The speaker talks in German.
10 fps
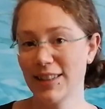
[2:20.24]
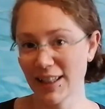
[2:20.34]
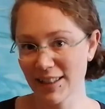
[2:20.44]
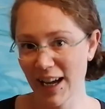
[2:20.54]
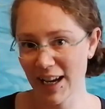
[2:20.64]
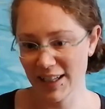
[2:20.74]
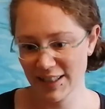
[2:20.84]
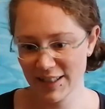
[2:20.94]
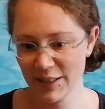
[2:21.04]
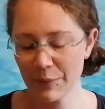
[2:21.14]
Das
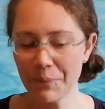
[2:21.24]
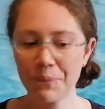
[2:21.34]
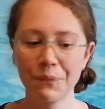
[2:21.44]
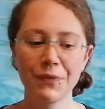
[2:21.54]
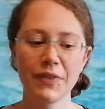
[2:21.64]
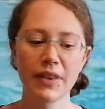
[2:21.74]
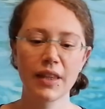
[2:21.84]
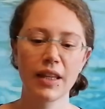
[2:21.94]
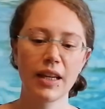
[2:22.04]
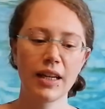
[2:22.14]
heißt,
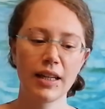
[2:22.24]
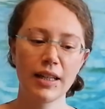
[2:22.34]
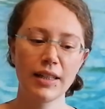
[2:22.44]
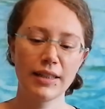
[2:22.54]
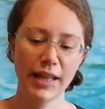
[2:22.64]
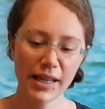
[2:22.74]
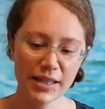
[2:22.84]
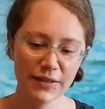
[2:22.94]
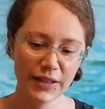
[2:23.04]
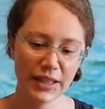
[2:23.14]

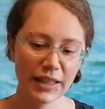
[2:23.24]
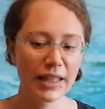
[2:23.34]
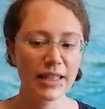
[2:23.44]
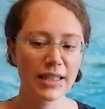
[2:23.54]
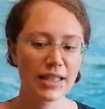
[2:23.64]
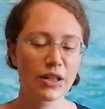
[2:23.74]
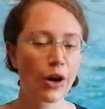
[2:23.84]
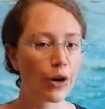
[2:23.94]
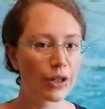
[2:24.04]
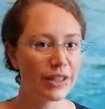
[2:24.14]
deswegen ist es
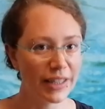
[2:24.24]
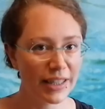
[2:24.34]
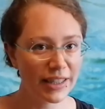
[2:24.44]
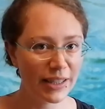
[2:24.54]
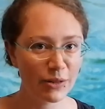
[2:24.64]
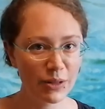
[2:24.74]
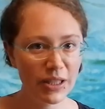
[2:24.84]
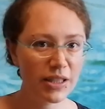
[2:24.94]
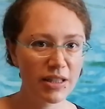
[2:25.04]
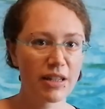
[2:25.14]
auch nicht
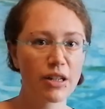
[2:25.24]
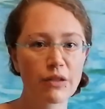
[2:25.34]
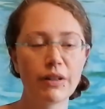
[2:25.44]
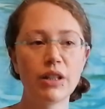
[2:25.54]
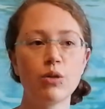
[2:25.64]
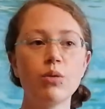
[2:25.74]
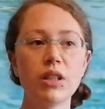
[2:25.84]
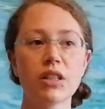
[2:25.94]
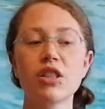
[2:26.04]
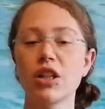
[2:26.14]
egoistisch, wenn du
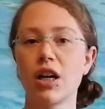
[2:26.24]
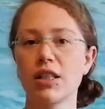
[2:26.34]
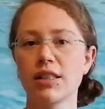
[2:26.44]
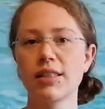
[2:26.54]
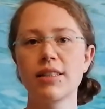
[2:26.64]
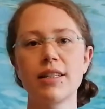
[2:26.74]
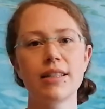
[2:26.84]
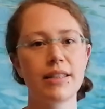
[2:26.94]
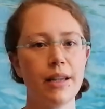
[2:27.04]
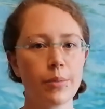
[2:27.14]
jetzt schaust, dass es dir
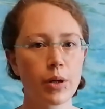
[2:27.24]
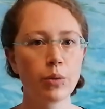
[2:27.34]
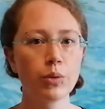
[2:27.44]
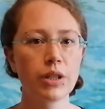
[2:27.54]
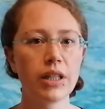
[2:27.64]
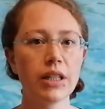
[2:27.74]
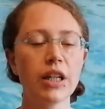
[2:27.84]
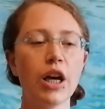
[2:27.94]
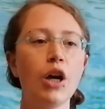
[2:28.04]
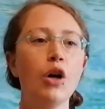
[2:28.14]
selber gut
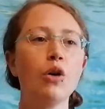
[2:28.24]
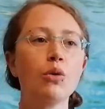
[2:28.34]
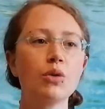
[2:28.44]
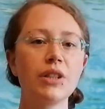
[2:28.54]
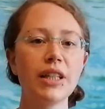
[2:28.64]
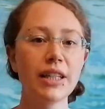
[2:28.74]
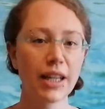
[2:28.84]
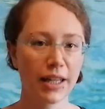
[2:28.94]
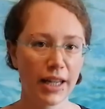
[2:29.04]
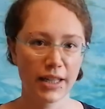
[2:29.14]
geht und
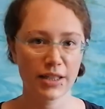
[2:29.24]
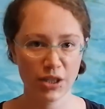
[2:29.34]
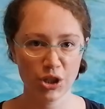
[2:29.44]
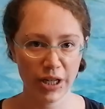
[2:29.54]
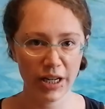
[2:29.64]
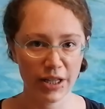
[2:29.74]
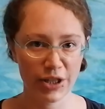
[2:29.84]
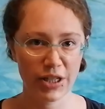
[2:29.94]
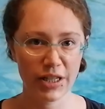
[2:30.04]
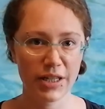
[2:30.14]
dich an erster Stelle
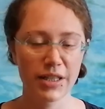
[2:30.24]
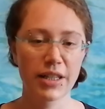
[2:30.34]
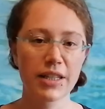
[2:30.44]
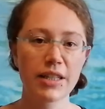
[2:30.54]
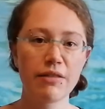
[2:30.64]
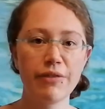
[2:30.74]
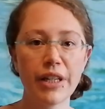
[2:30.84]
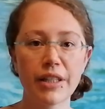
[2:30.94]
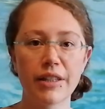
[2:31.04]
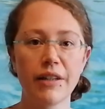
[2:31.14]
stellst. Das ist
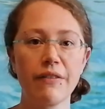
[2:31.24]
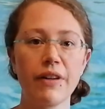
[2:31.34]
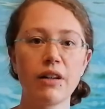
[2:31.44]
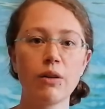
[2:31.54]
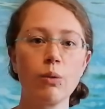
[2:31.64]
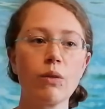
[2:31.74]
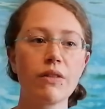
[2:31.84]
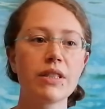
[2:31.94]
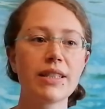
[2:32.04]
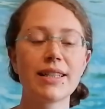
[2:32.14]
wichtig, weil nur
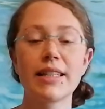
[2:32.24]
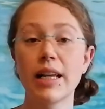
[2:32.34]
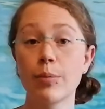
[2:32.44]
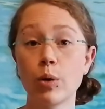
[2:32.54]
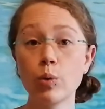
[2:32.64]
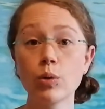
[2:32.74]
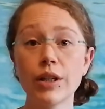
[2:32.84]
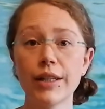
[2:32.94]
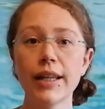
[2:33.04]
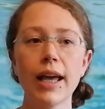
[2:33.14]
wenn es dir selber gut
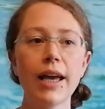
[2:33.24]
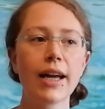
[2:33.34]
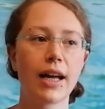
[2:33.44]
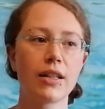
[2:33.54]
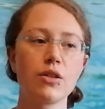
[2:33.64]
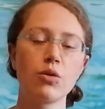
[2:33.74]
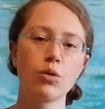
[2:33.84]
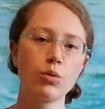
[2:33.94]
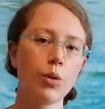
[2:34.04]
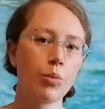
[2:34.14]
geht, kannst du
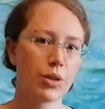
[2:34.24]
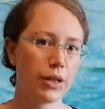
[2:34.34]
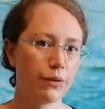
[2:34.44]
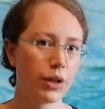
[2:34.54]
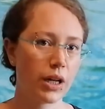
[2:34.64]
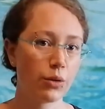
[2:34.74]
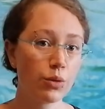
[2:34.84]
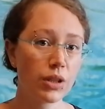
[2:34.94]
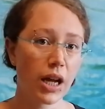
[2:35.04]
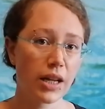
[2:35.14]
auch 100% für deinen
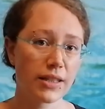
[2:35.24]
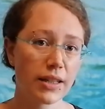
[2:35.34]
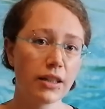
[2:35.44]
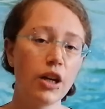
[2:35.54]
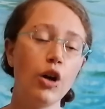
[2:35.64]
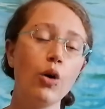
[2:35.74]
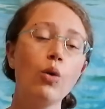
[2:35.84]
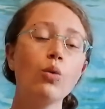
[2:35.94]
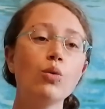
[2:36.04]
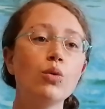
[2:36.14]
Hund da sein.
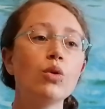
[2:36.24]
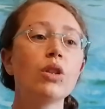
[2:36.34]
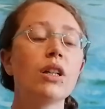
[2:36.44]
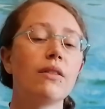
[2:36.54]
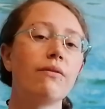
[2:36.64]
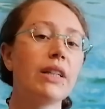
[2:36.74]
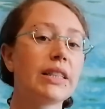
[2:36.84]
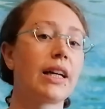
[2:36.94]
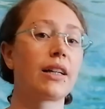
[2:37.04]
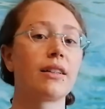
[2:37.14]
Und wie
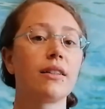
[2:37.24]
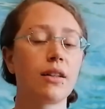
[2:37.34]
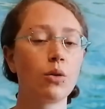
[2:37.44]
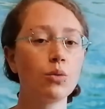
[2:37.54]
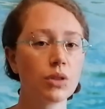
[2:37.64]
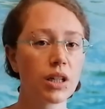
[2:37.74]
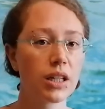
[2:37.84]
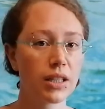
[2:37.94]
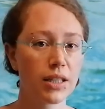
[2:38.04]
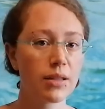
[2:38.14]
gesagt, der Hund
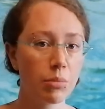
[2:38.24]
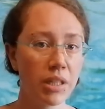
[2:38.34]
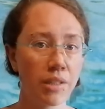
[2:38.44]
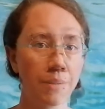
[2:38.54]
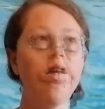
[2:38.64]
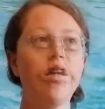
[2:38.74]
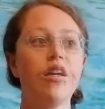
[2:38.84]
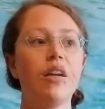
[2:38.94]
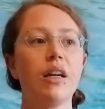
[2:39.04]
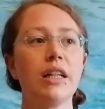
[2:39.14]
kriegt das mit.
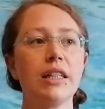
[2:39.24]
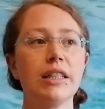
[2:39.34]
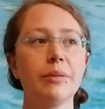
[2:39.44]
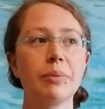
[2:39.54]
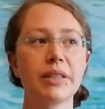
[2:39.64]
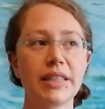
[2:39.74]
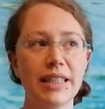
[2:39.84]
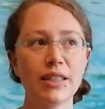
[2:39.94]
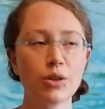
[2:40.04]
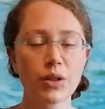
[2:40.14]
Es
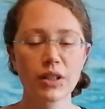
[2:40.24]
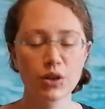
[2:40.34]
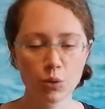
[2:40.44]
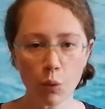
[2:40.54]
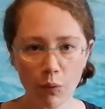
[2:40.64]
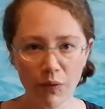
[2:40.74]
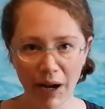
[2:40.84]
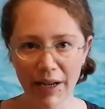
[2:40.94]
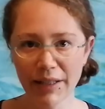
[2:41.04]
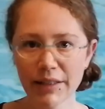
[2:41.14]
geht sogar so
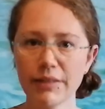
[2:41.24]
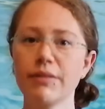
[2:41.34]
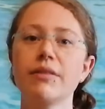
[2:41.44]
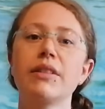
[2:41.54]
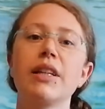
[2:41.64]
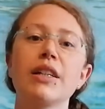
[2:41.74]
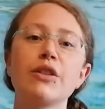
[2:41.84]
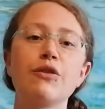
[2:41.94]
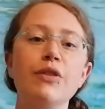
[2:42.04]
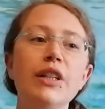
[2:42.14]
weit,
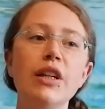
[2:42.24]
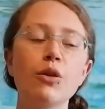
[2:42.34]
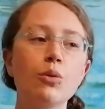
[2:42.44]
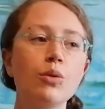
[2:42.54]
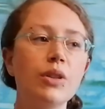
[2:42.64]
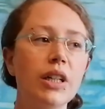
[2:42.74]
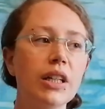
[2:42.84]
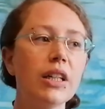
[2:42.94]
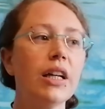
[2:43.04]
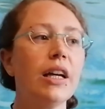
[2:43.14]
dass viele
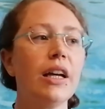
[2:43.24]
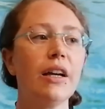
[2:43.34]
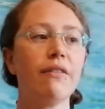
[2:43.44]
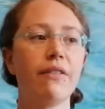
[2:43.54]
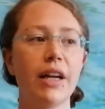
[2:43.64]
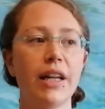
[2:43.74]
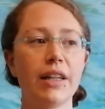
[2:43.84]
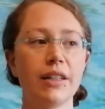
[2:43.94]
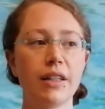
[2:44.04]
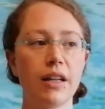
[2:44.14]
Hunde,
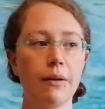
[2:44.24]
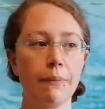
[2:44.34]
wenn